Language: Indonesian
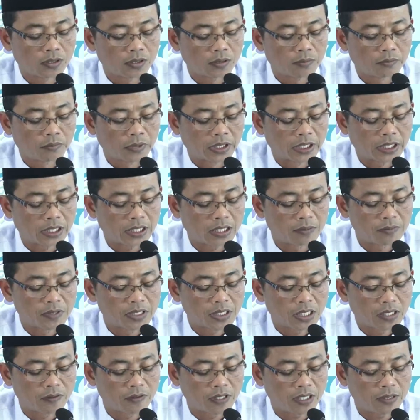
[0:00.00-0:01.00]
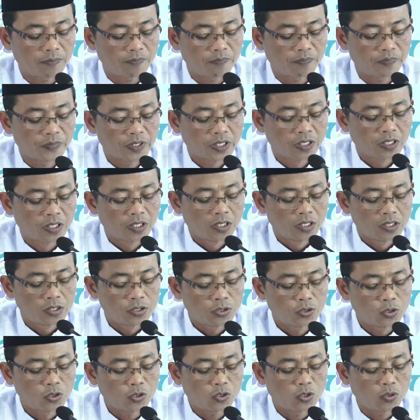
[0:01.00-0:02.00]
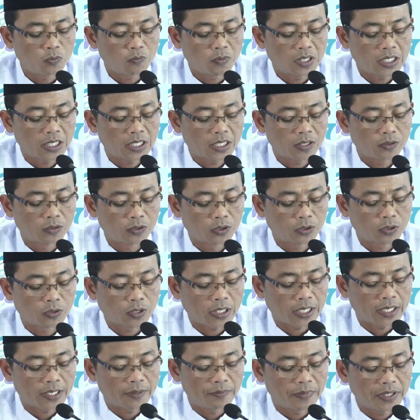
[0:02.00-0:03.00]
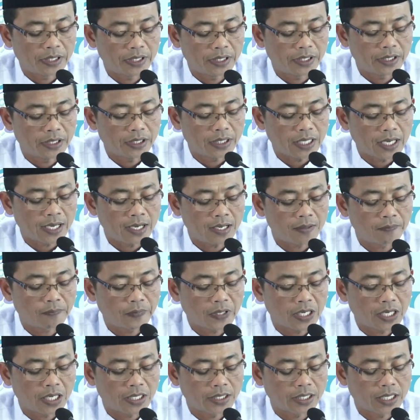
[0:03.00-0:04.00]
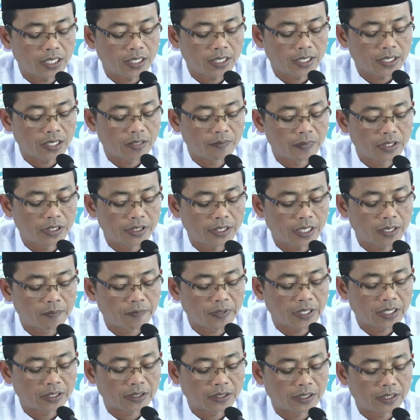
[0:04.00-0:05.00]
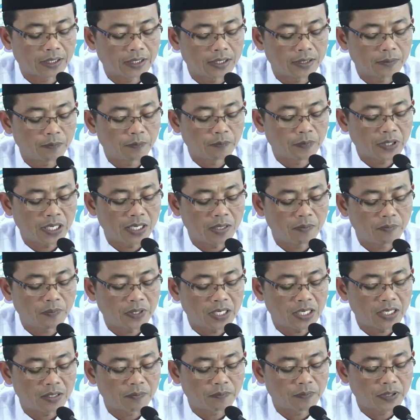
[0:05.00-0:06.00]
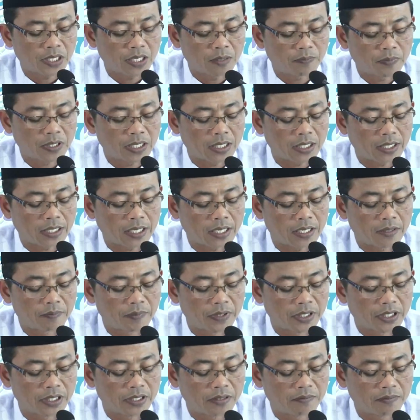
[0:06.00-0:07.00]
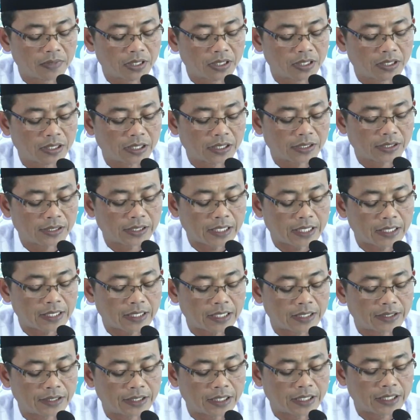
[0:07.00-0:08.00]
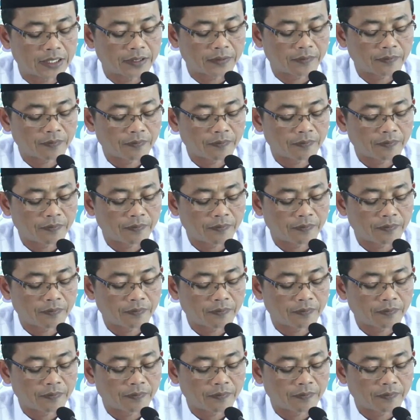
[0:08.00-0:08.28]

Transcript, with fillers: Mereka menjawab, Cukuplah untuk kami apa yang kami dapati bapak-bapak kami mengerjakannya